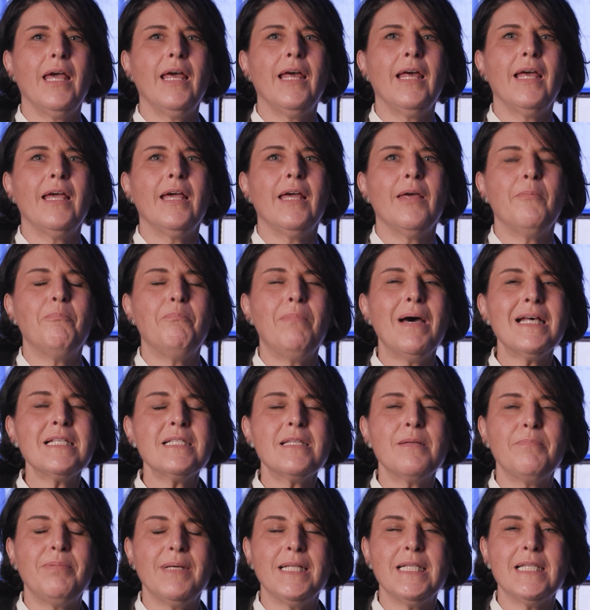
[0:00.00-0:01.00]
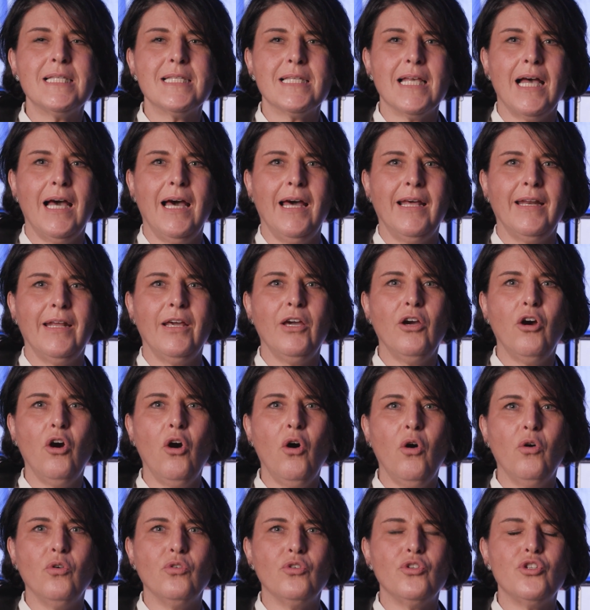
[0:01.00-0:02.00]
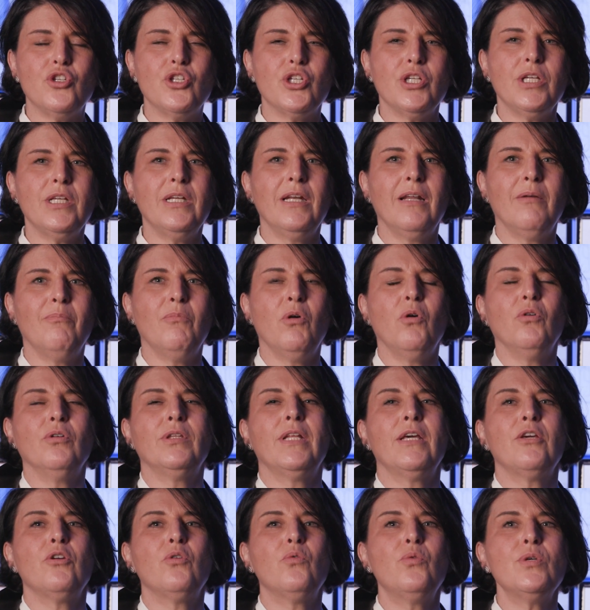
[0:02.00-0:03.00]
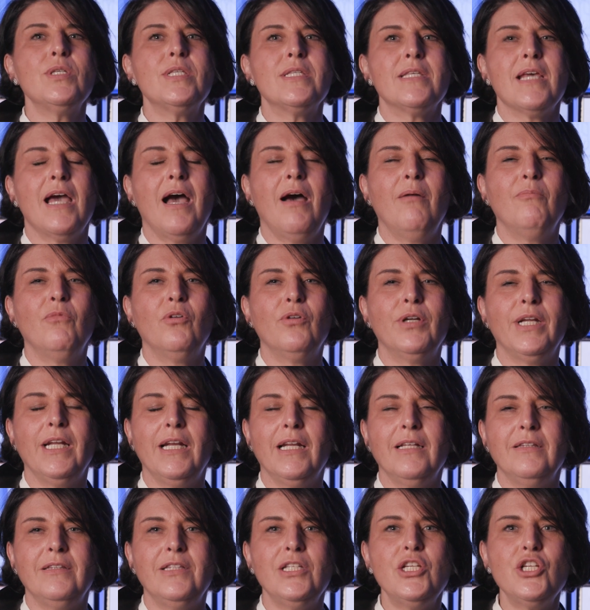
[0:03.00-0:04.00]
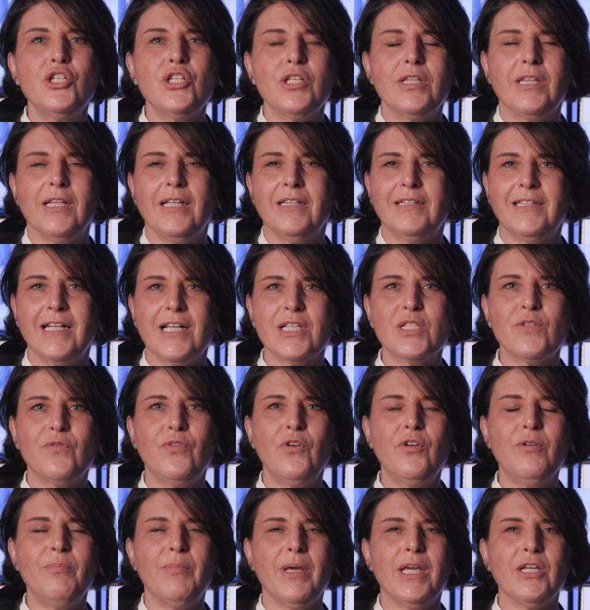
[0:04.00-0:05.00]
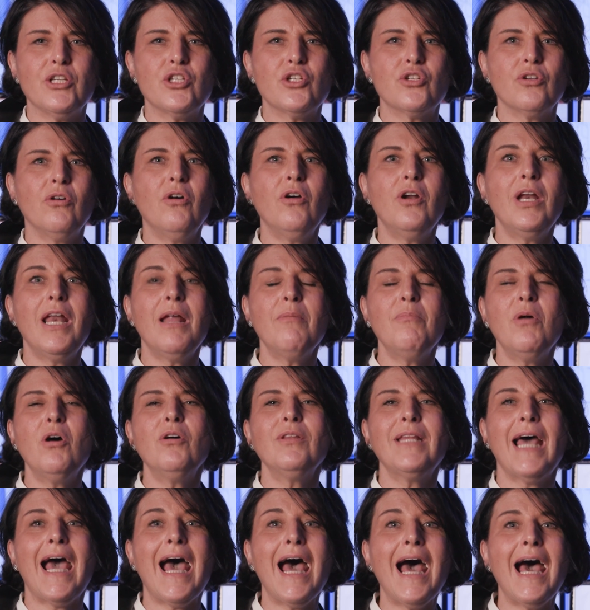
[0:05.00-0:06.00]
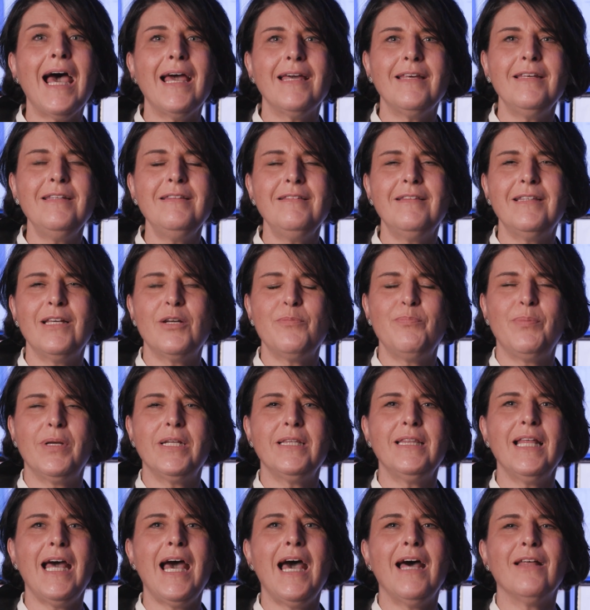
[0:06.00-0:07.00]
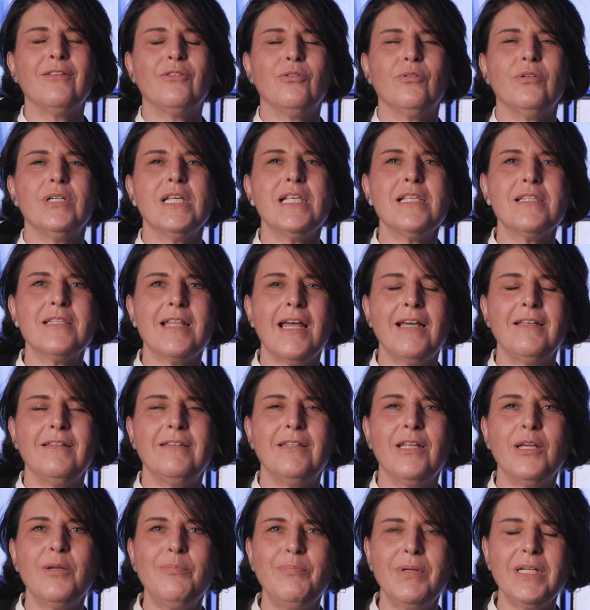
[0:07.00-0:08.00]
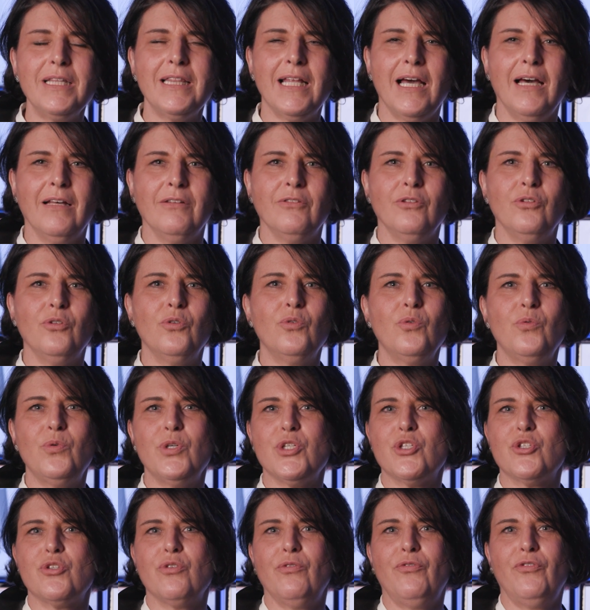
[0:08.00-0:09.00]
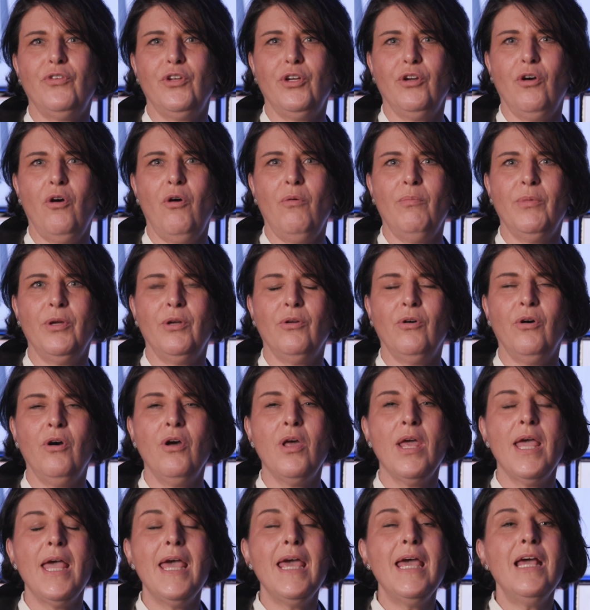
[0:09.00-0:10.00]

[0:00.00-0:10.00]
Eh, basti pensare oggi la moda in cui siamo nella digital transformation, la moda ha interpretato e sta interpretando questo fenomeno.